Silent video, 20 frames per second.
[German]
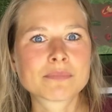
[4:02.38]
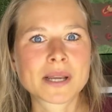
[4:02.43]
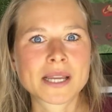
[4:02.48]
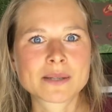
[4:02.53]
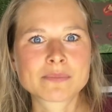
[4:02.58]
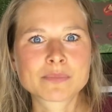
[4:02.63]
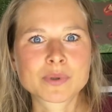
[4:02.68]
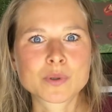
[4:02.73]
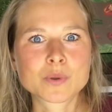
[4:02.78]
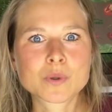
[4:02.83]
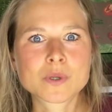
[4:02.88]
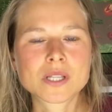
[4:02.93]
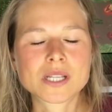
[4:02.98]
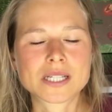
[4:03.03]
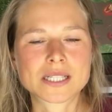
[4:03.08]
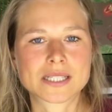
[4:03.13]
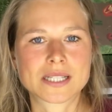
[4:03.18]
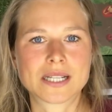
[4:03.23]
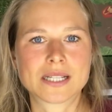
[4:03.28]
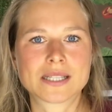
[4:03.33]
mein
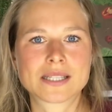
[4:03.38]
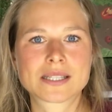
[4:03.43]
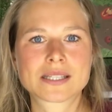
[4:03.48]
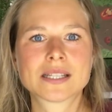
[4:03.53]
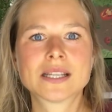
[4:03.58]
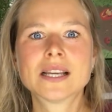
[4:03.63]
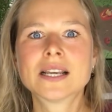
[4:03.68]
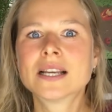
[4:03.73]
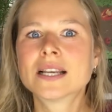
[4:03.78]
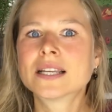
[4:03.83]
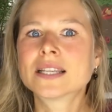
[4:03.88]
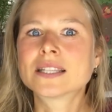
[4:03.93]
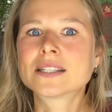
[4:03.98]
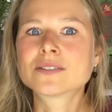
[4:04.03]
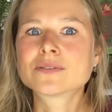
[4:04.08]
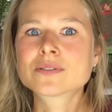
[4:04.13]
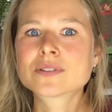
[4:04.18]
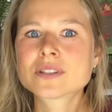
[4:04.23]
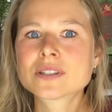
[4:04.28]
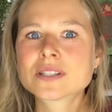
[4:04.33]
Brotersatz. Ich
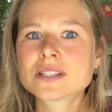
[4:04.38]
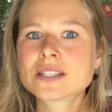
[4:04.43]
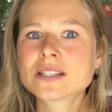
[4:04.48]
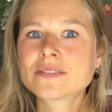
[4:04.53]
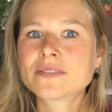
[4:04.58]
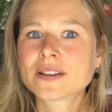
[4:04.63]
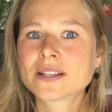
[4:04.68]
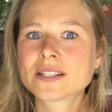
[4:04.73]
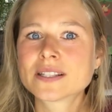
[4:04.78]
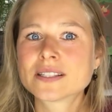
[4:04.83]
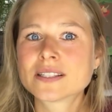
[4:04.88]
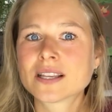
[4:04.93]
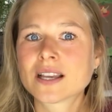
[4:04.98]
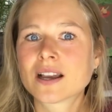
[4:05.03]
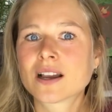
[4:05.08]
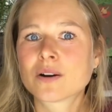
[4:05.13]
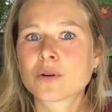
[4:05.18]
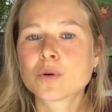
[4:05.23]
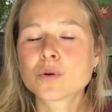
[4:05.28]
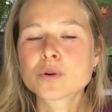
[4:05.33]
nutze sie, wenn ich
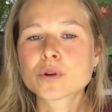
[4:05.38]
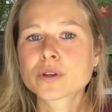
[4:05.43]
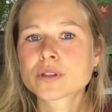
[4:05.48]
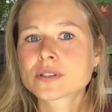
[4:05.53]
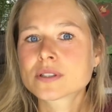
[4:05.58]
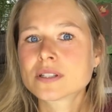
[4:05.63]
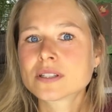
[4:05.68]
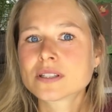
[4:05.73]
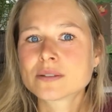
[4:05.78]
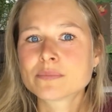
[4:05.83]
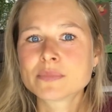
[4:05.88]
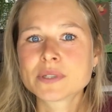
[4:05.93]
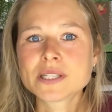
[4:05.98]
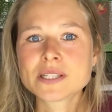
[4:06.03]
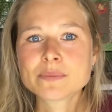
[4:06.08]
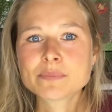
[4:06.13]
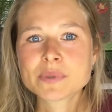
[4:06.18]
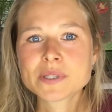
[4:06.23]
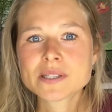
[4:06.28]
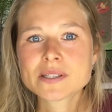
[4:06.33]
ja rohköstliche
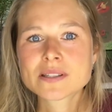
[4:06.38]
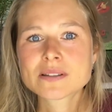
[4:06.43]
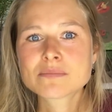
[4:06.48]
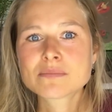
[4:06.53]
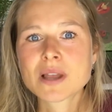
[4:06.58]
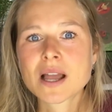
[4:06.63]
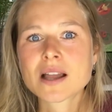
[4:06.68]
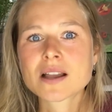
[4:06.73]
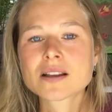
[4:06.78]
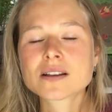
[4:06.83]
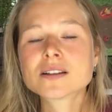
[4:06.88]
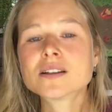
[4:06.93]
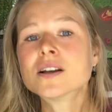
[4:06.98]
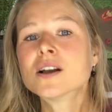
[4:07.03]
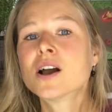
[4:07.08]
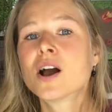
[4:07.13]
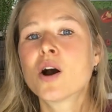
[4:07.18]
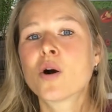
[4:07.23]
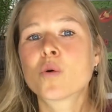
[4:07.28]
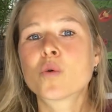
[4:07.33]
Mini-Pizzen mache
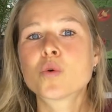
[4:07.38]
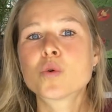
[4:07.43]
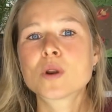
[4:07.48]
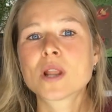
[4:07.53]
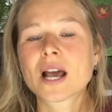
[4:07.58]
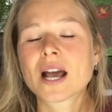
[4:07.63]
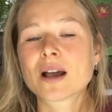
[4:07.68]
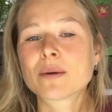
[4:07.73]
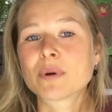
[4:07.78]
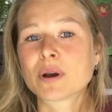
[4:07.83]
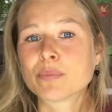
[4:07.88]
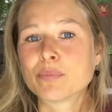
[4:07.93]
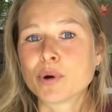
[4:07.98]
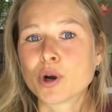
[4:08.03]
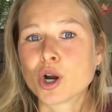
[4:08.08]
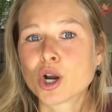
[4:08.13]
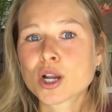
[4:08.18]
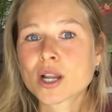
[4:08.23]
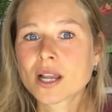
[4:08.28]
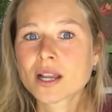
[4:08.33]
oder aber
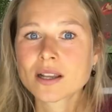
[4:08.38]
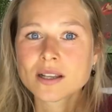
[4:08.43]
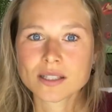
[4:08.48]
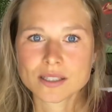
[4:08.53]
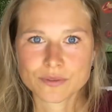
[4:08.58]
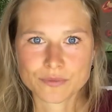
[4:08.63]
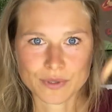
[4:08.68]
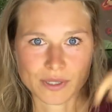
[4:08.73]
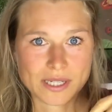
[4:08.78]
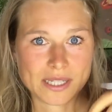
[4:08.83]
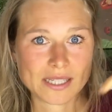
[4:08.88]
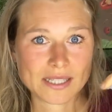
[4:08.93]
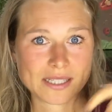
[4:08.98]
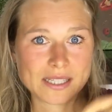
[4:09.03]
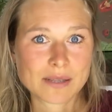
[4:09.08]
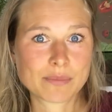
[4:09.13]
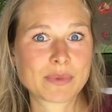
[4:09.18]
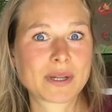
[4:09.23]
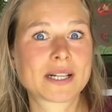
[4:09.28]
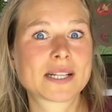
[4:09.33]
Burger. Ich verlinke
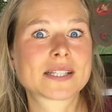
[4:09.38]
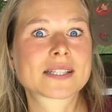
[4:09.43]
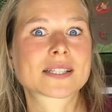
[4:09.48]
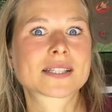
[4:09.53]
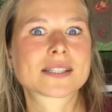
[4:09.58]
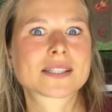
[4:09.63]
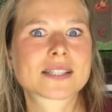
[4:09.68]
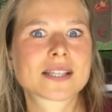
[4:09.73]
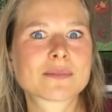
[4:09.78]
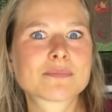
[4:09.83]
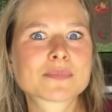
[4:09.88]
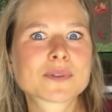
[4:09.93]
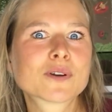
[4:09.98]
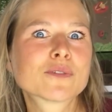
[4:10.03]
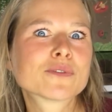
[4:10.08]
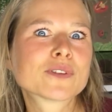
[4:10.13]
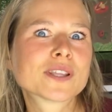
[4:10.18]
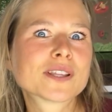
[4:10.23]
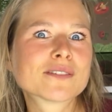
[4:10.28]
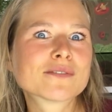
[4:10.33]
dir mal das Rezept
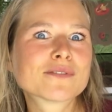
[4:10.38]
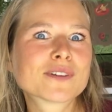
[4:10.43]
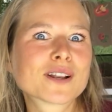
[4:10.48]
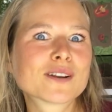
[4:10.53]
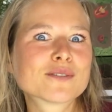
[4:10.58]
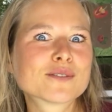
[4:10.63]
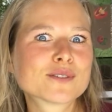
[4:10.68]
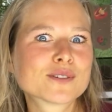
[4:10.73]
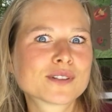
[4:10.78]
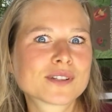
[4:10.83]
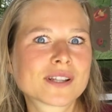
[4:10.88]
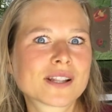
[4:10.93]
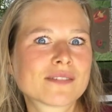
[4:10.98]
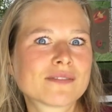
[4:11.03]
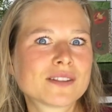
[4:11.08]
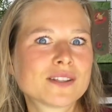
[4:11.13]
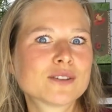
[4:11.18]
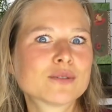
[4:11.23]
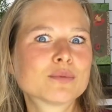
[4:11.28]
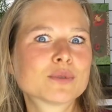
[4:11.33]
auf jeden Fall unten in der
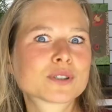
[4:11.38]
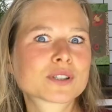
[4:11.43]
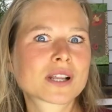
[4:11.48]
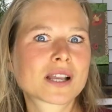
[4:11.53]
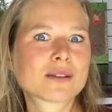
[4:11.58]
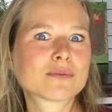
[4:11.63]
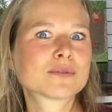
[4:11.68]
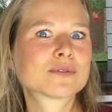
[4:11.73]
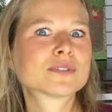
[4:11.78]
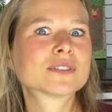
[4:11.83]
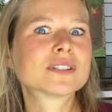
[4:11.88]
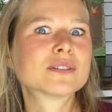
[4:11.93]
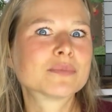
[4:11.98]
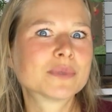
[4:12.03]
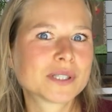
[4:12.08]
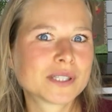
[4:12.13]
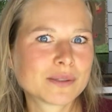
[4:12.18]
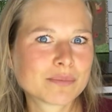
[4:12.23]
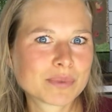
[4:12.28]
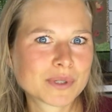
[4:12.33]
Videobeschreibung und die
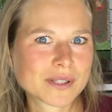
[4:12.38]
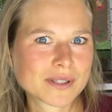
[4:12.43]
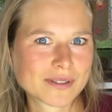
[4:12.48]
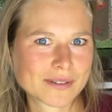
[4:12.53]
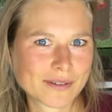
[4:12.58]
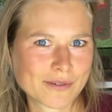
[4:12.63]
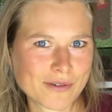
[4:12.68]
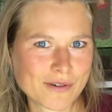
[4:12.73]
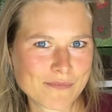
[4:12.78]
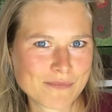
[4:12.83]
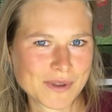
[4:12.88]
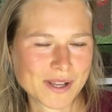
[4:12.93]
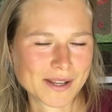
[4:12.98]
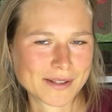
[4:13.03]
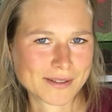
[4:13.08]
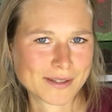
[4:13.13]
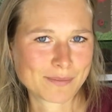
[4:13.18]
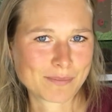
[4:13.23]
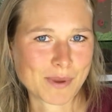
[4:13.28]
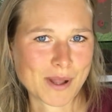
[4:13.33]
Mini-Pizzen kommen
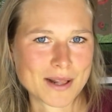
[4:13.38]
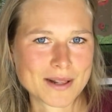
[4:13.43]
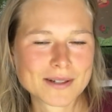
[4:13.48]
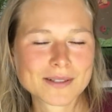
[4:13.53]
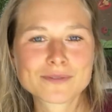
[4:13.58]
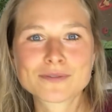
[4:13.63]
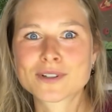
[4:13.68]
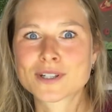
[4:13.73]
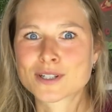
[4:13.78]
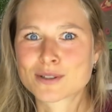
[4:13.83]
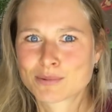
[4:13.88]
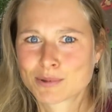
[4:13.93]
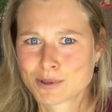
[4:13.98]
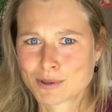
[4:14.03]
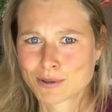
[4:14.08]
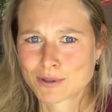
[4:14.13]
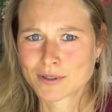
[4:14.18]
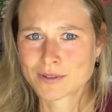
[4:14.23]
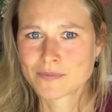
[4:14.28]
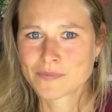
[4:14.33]
ganz bald,
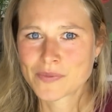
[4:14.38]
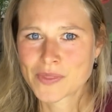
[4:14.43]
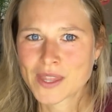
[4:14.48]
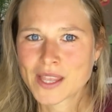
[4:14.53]
versprochen.